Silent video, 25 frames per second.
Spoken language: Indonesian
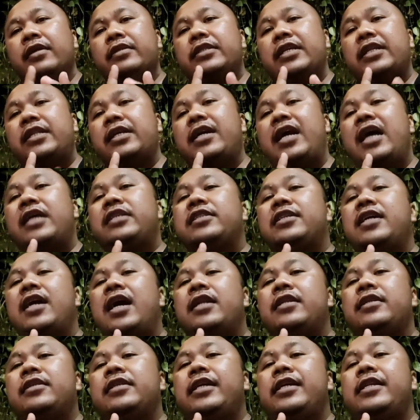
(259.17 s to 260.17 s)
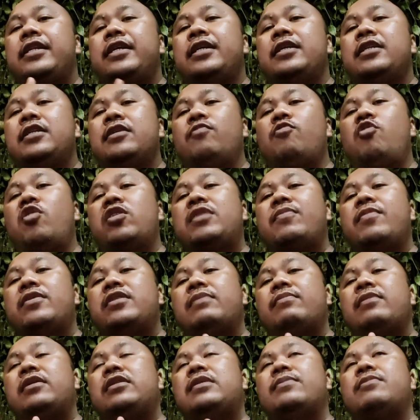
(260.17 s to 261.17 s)
saya tegaskan ini buat
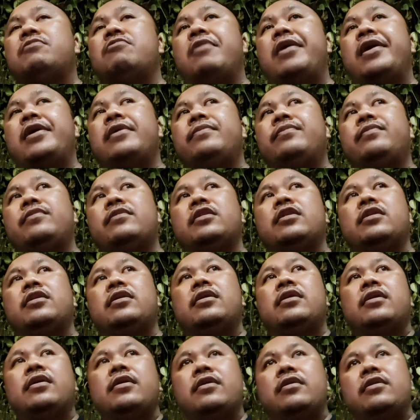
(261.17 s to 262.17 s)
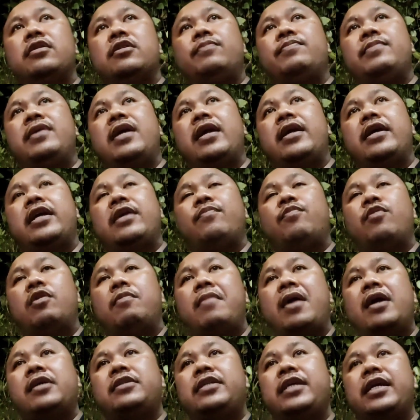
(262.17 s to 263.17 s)
teman-teman semua biar
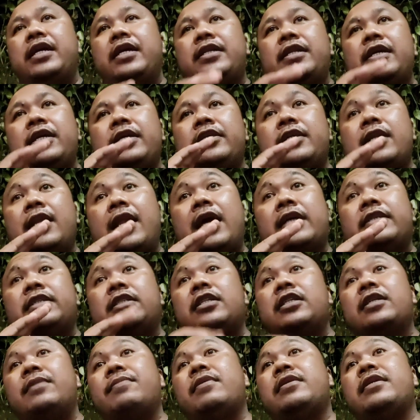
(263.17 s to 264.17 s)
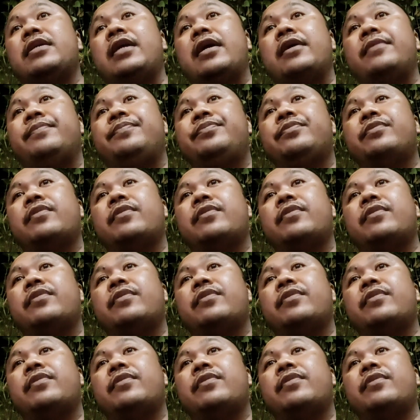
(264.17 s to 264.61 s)
informasi ini jelas teman-teman ya.